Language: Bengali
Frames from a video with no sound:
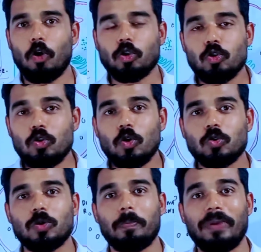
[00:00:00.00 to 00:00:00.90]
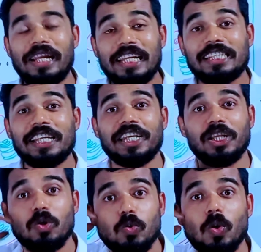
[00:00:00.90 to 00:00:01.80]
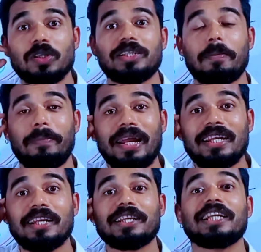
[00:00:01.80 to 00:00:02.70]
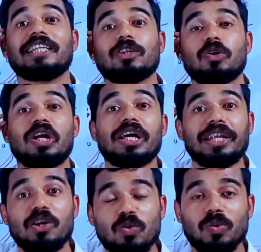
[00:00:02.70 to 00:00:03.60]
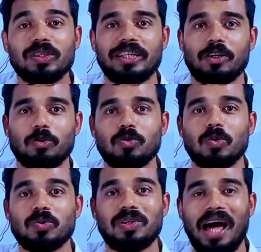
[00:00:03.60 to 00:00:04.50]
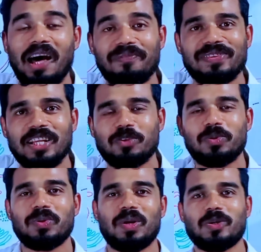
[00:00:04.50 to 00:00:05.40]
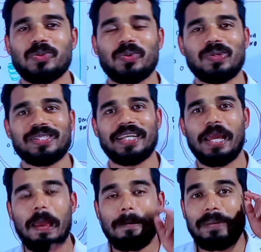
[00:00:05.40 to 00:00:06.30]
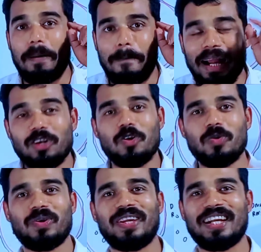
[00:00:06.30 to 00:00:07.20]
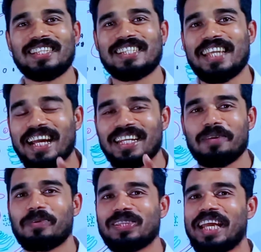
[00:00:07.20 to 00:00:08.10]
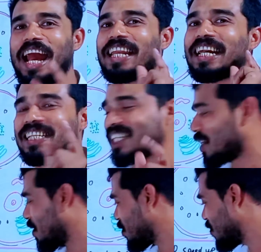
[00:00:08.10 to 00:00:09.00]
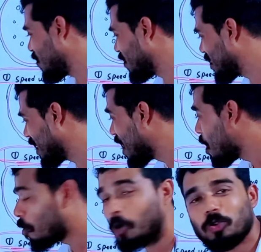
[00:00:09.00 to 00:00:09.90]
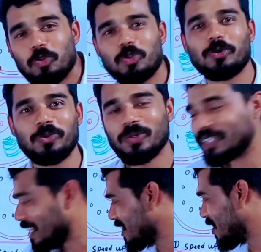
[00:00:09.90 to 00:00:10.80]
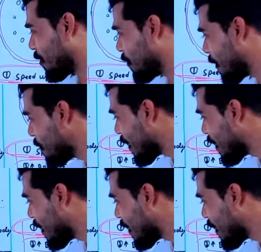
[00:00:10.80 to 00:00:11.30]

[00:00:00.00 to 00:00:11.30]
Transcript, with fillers: নতুন নতুন ব্রেইনের যে নিউরন যে ব্রেন কী দিয়ে তৈরি নিউরন দিয়ে নতুন নতুন নার্ভ সেল তৈরি করা শুরু করছে যে মাইট্রোকন্ড্রি আছে সেখানের মধ্যে এনার্জি দেওয়া শুরু করছে কত সুন্দর জিনিস দেখুন